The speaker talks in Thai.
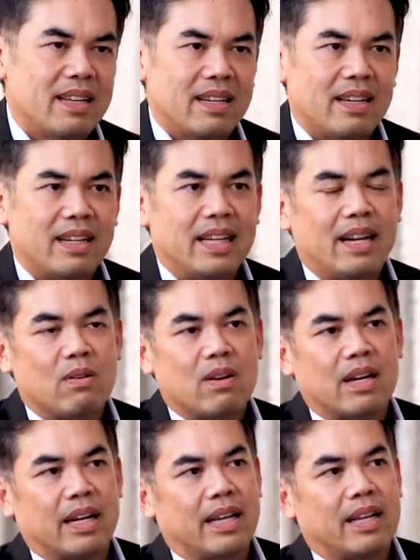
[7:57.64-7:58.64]
เงินที่เรา
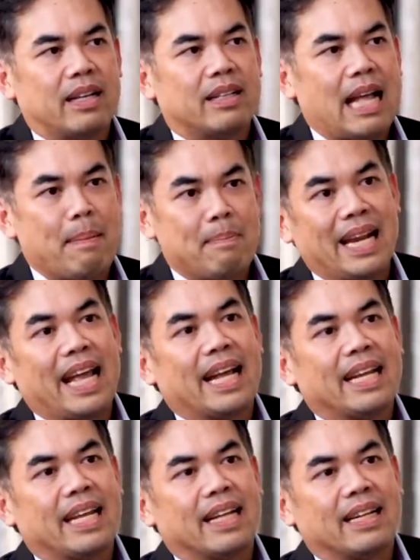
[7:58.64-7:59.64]
เคยทำมาในอ
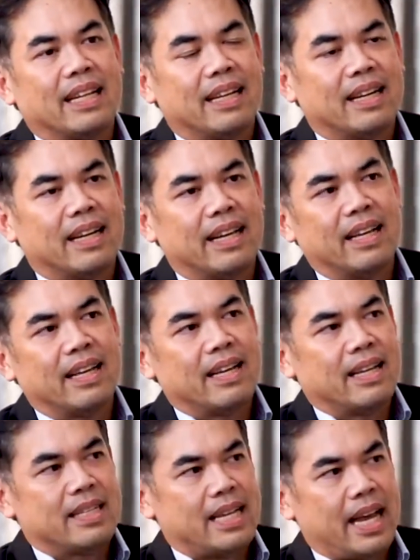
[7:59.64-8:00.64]
ดีตที่เคย
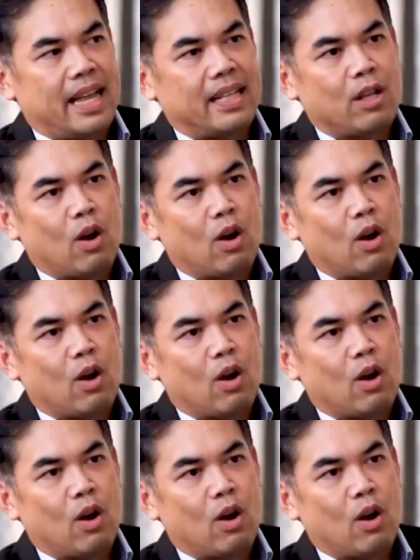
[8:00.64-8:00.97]
ใช้ท